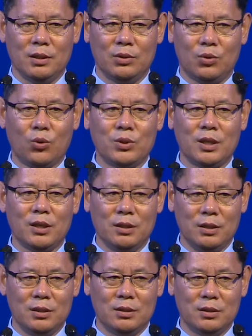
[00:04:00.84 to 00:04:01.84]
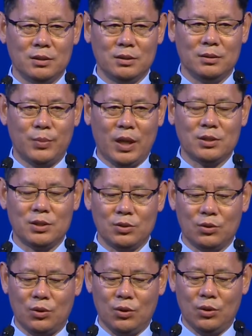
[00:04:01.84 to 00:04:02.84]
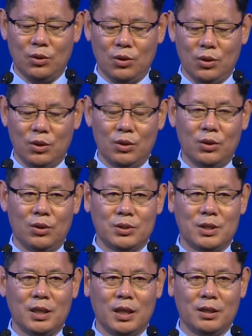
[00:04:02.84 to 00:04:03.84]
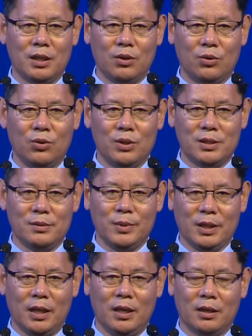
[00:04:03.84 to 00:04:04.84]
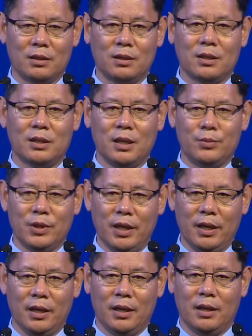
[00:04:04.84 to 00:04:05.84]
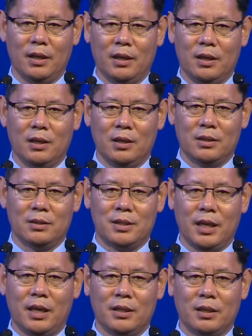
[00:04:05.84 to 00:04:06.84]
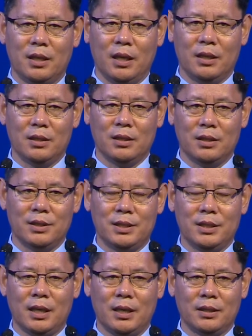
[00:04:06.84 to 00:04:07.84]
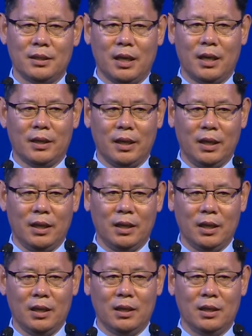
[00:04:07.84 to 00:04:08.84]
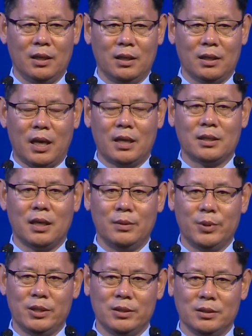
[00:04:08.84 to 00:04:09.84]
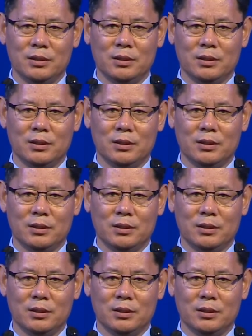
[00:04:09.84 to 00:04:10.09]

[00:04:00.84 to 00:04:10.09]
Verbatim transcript: 동시에 열리는 방식으로 어, 진행이 되고 있습니다. 그렇기 때문에 제한된 시간 안에 가능하면은